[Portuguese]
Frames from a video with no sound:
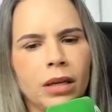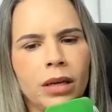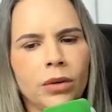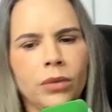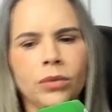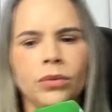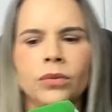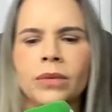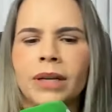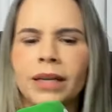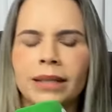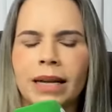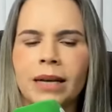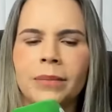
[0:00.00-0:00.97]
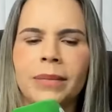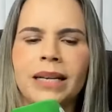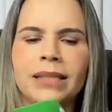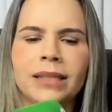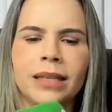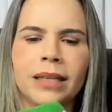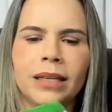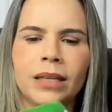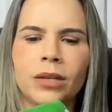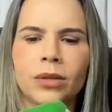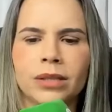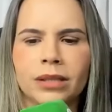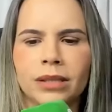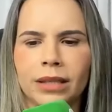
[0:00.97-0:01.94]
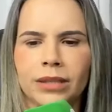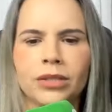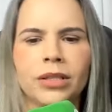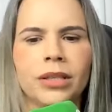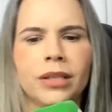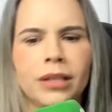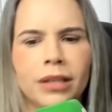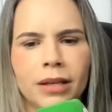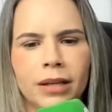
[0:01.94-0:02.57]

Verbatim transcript: eu nunca derramei sangue inocente.